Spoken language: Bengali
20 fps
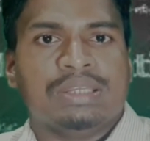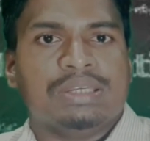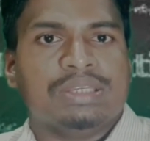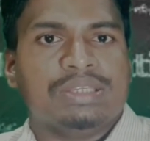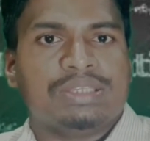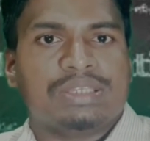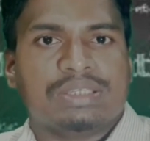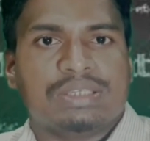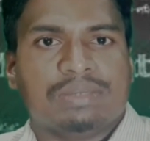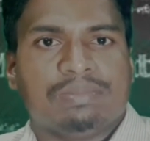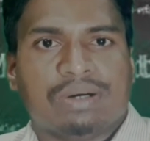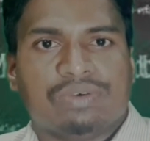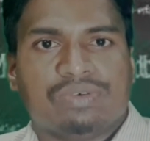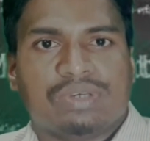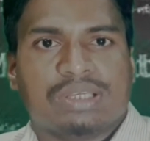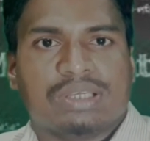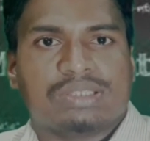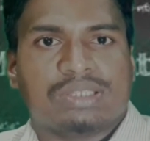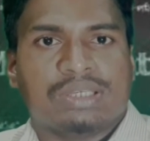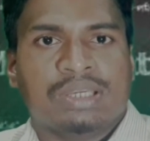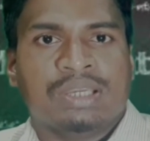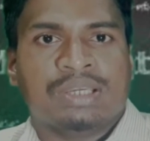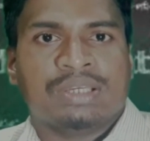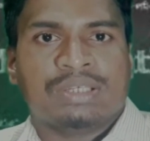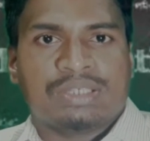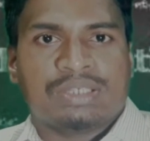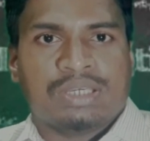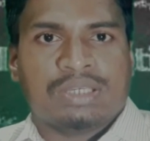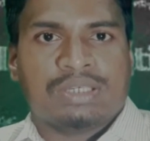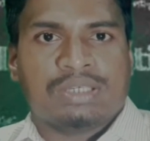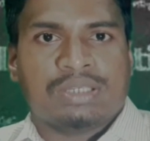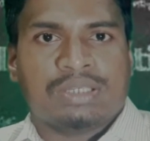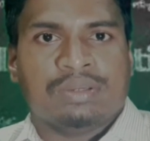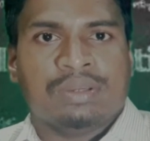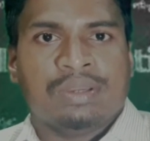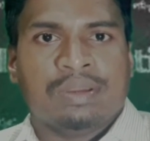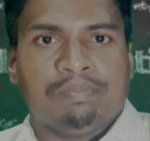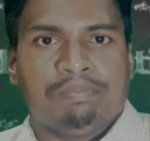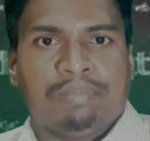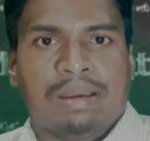নিচে যে বাহুটি আছে সেটি
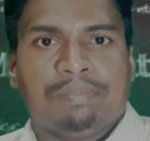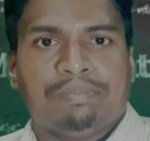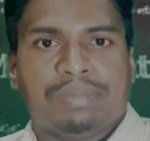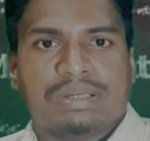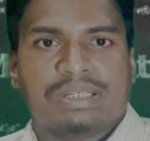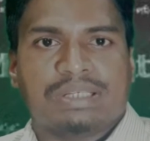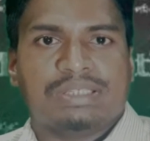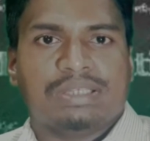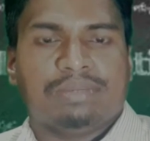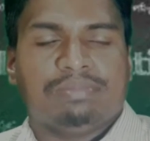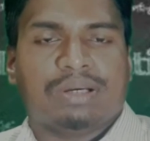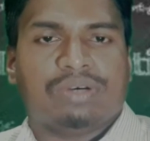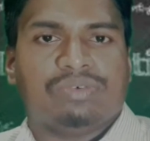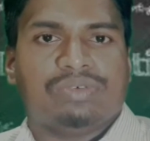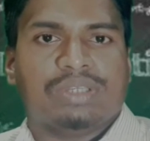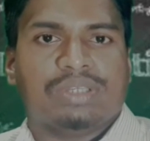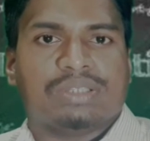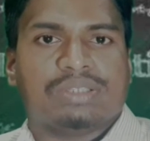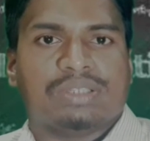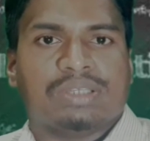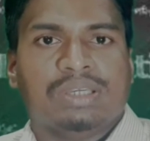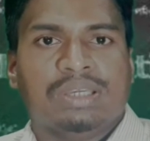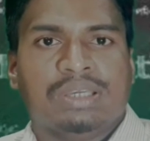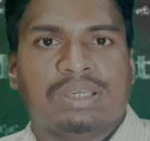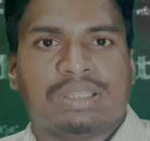বাম পাশে যে বাহুটি আছে